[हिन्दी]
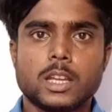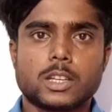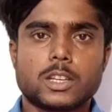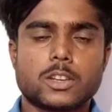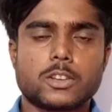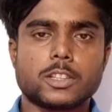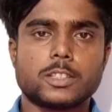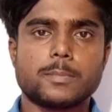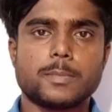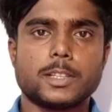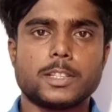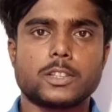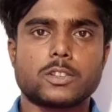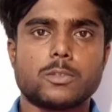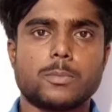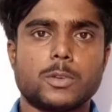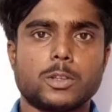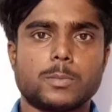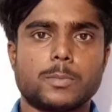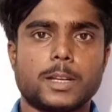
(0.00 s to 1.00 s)
क्योंकि इस मैजिक
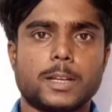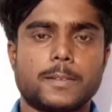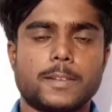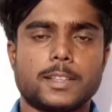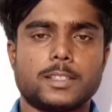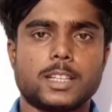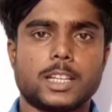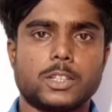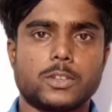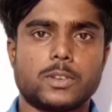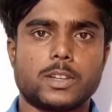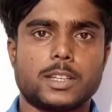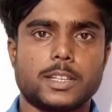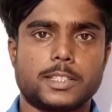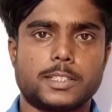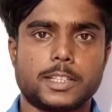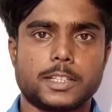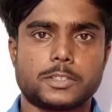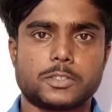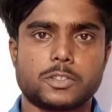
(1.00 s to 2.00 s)
को बहुत बड़े बड़े जादूगर
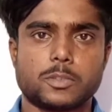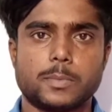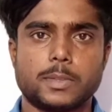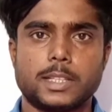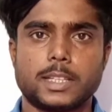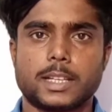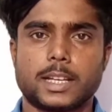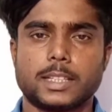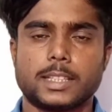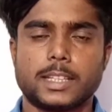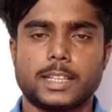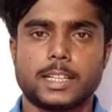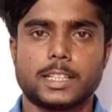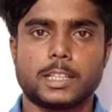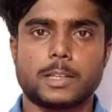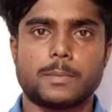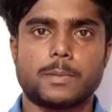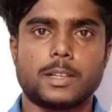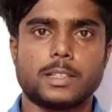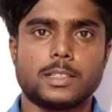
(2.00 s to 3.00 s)
स्टेट्स में दिखाते हैं
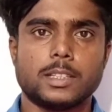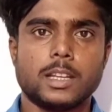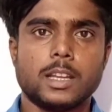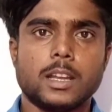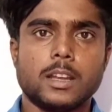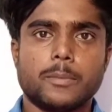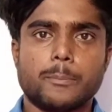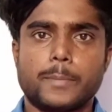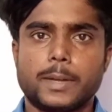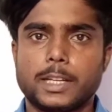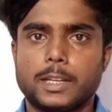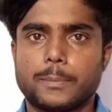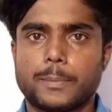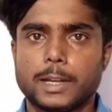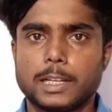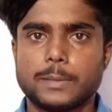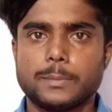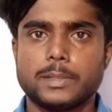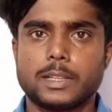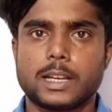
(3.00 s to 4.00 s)
हैदराबाद बर्थडे
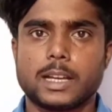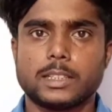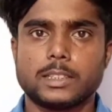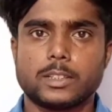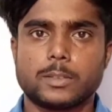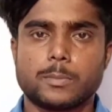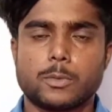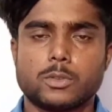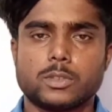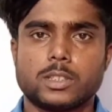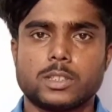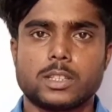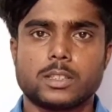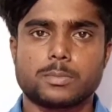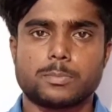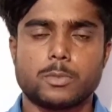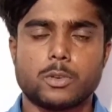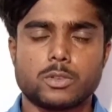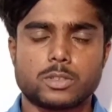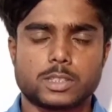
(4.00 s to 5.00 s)
पार्टी में दिखाते हैं और बहुत
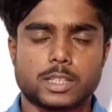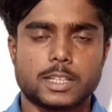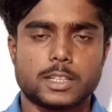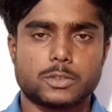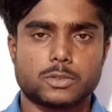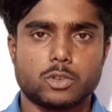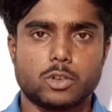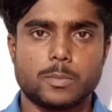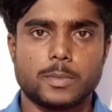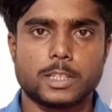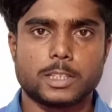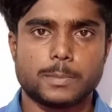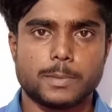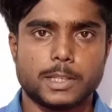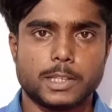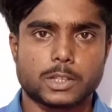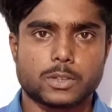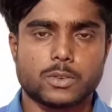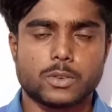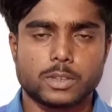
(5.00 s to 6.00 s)
बहुत सारे शो में इस
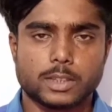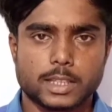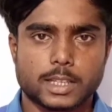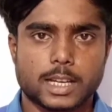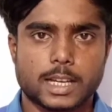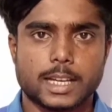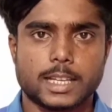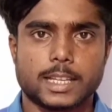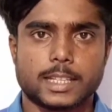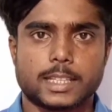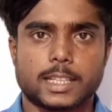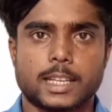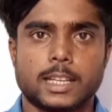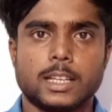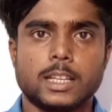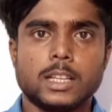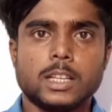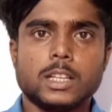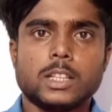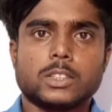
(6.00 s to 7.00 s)
मैजिक को दिखाया जाता है
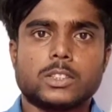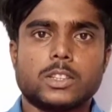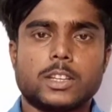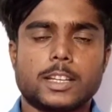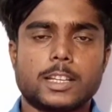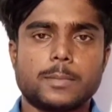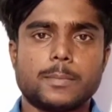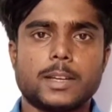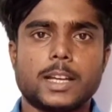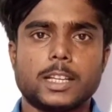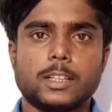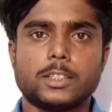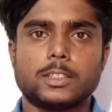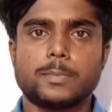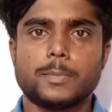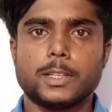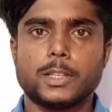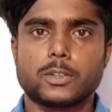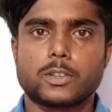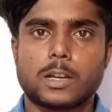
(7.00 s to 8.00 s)
तो लेकिन मैं आज इस
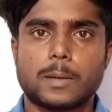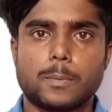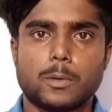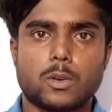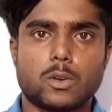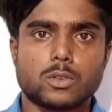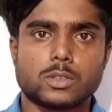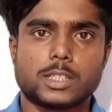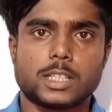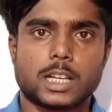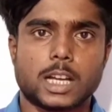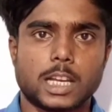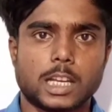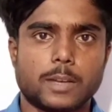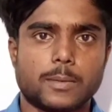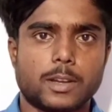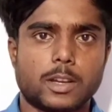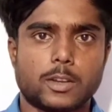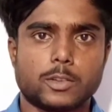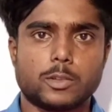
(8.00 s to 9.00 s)
मैजिक को आप लोगों को सिखाने
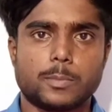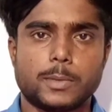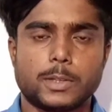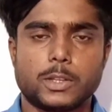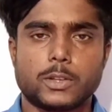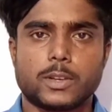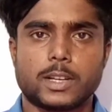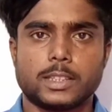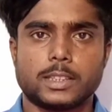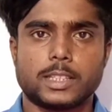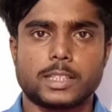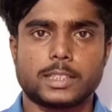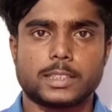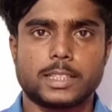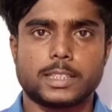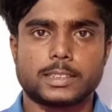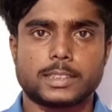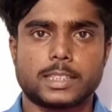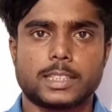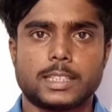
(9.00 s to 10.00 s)
वाला हूँ तो वीडियो को अंत तक
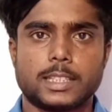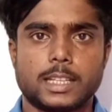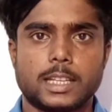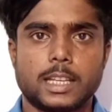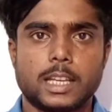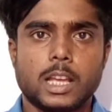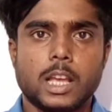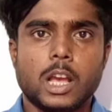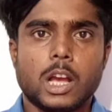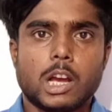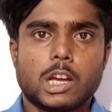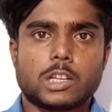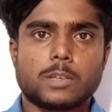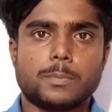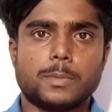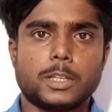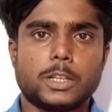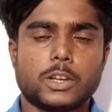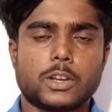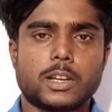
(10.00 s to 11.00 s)
देखते रहिए और
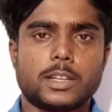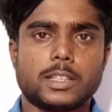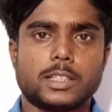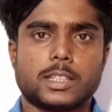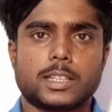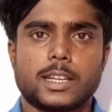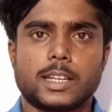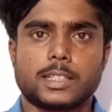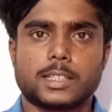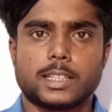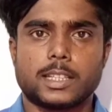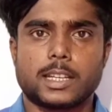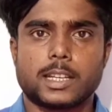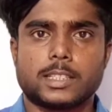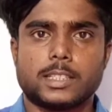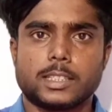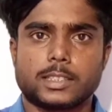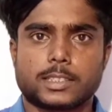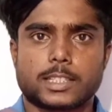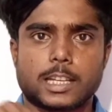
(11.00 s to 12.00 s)
वीडियो के नीचे रेड कलर का
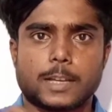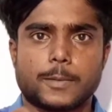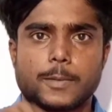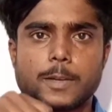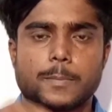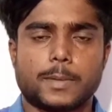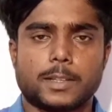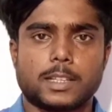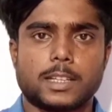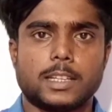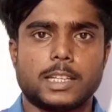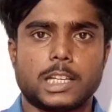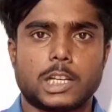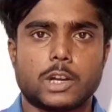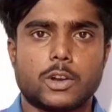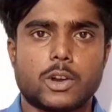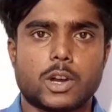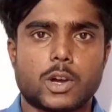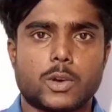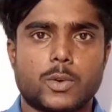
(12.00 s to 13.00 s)
सब्सक्राइबर बटन
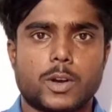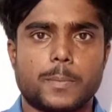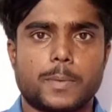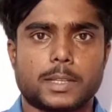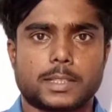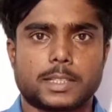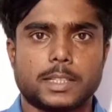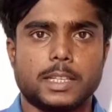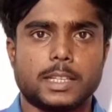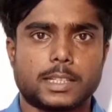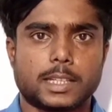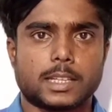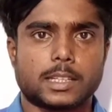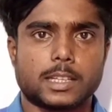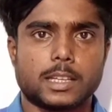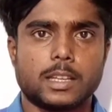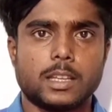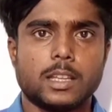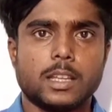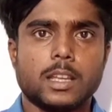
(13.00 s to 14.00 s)
लिखा होगा वहाँ पर क्लिक
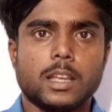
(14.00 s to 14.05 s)
करके